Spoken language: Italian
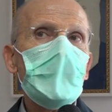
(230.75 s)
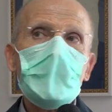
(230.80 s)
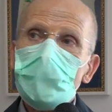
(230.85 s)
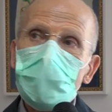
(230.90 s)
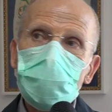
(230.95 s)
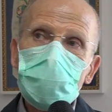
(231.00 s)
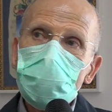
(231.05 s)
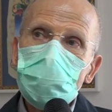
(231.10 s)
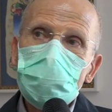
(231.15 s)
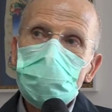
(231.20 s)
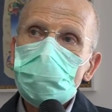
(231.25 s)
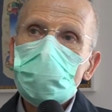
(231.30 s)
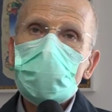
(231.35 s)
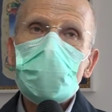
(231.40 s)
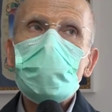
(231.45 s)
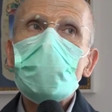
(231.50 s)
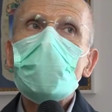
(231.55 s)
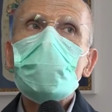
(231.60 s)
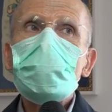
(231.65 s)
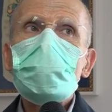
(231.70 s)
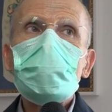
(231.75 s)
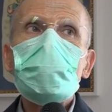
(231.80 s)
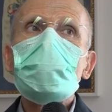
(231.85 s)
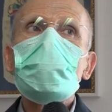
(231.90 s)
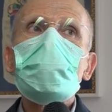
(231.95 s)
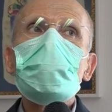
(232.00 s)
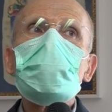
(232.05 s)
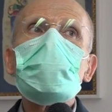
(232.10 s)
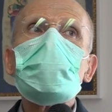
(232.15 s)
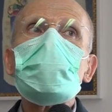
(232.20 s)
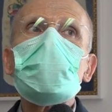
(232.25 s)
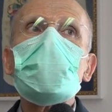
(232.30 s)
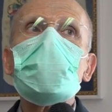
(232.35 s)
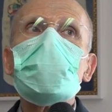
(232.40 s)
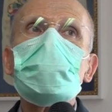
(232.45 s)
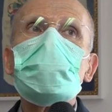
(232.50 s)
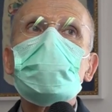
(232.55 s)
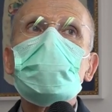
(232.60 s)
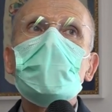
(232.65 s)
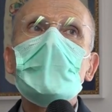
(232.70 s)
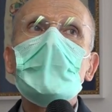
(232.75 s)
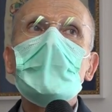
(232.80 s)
perché è questo che abbiamo vissuto in questi anni